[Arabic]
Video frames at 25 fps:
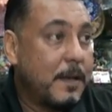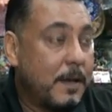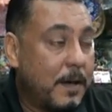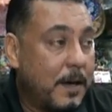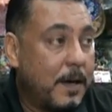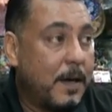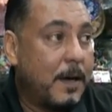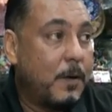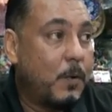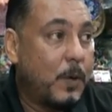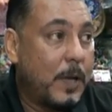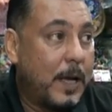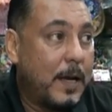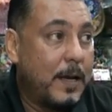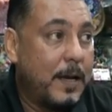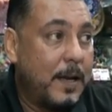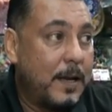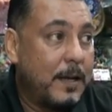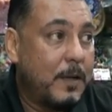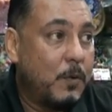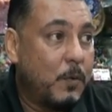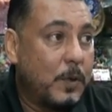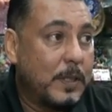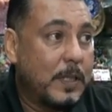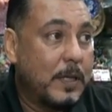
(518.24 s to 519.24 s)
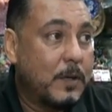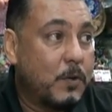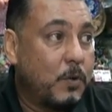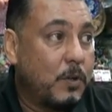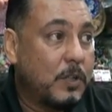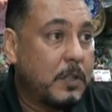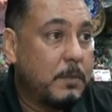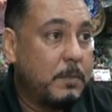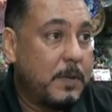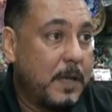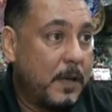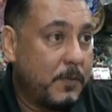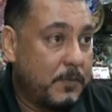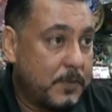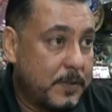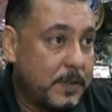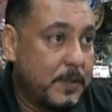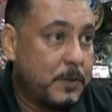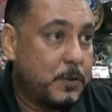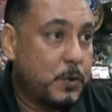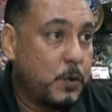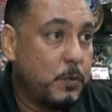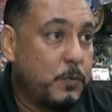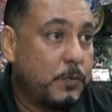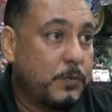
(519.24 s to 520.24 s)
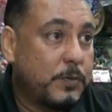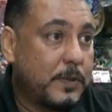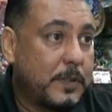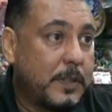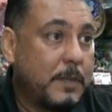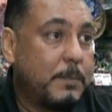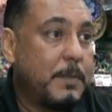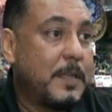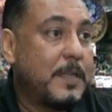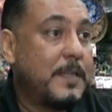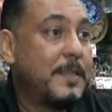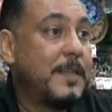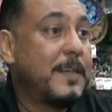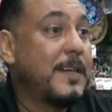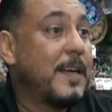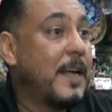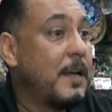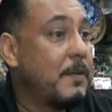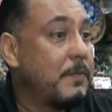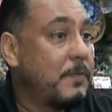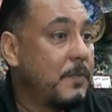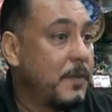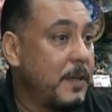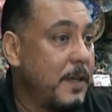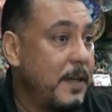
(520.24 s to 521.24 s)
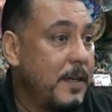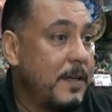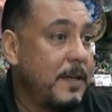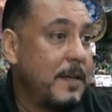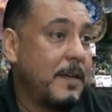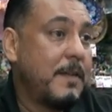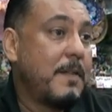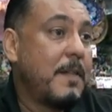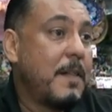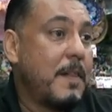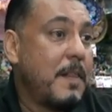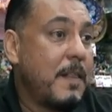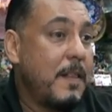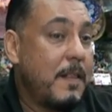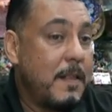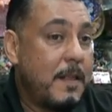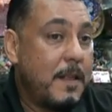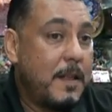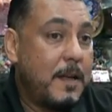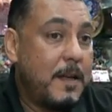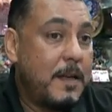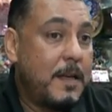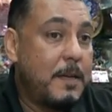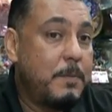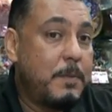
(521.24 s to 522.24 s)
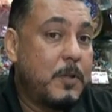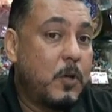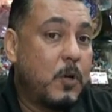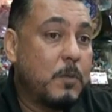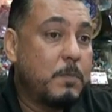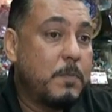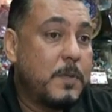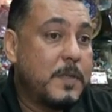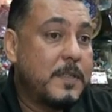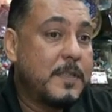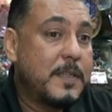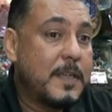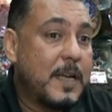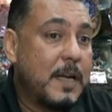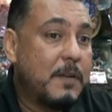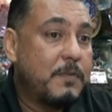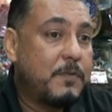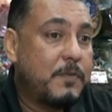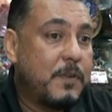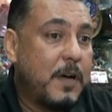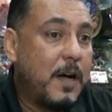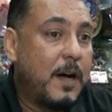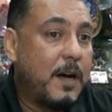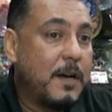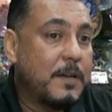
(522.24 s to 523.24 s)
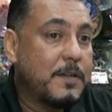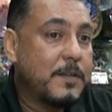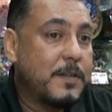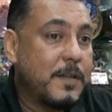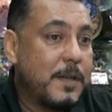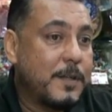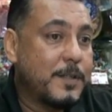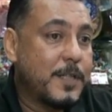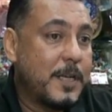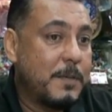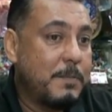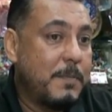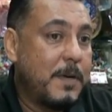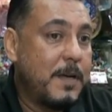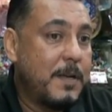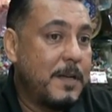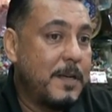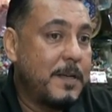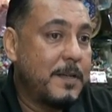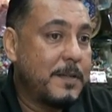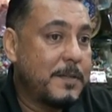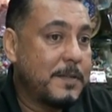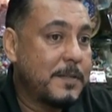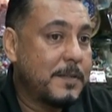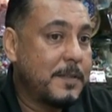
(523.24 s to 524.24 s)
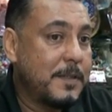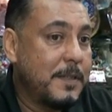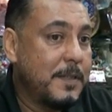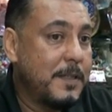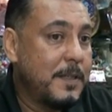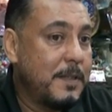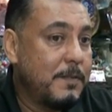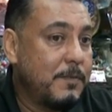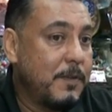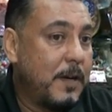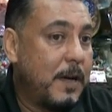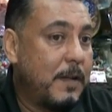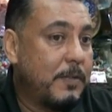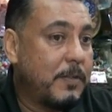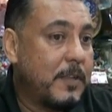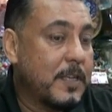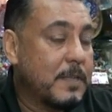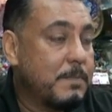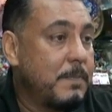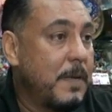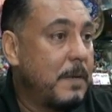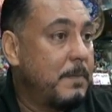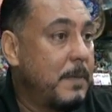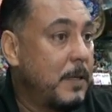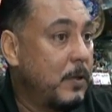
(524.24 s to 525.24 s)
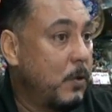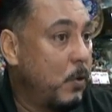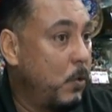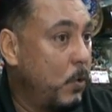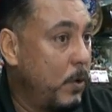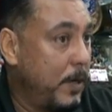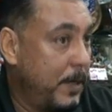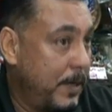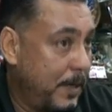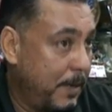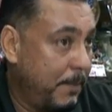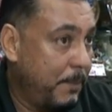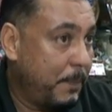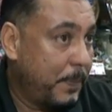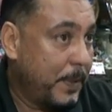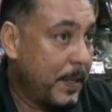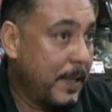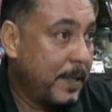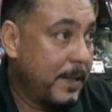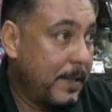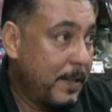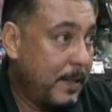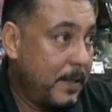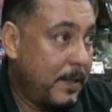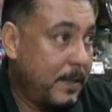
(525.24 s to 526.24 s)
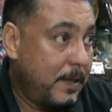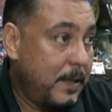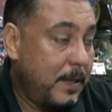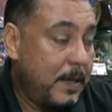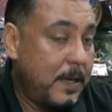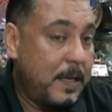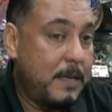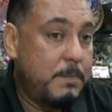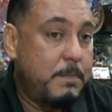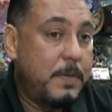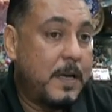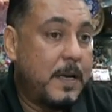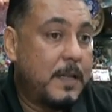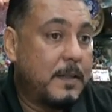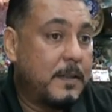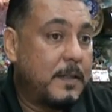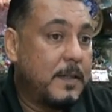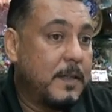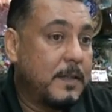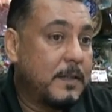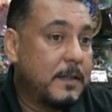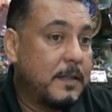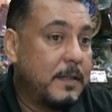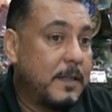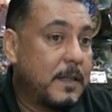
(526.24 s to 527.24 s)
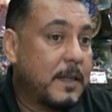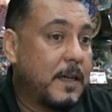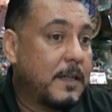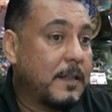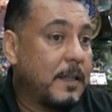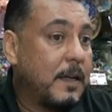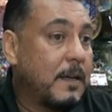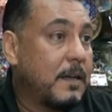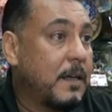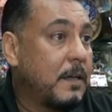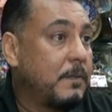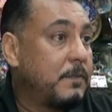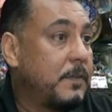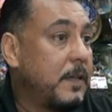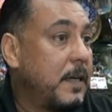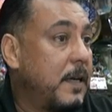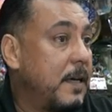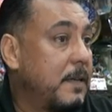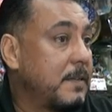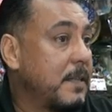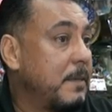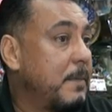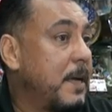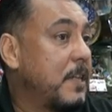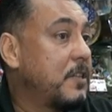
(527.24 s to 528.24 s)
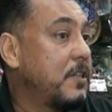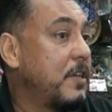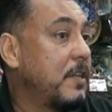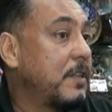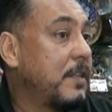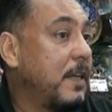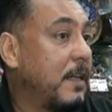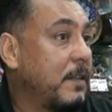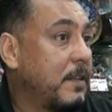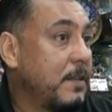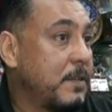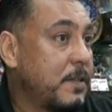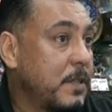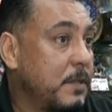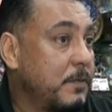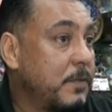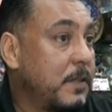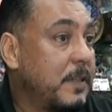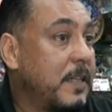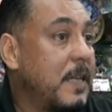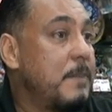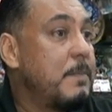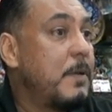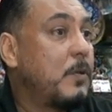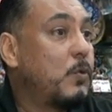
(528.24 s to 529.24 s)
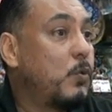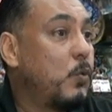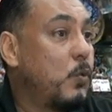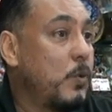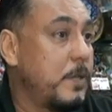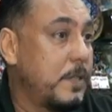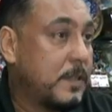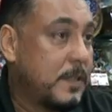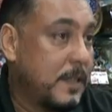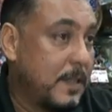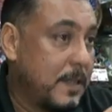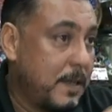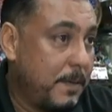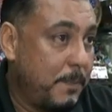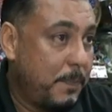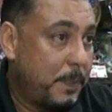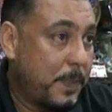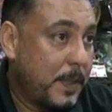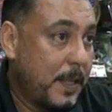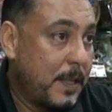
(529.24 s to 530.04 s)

اه والحقيقه دوت انا رحت بنفسي شفت بتزرع فين اللب دوت بتزرع في اقصى شمال الصين في حته اسمها منغوليا آه. البلد ديت درجه حراره فيها 17 تحت الصفر دايما طول السنه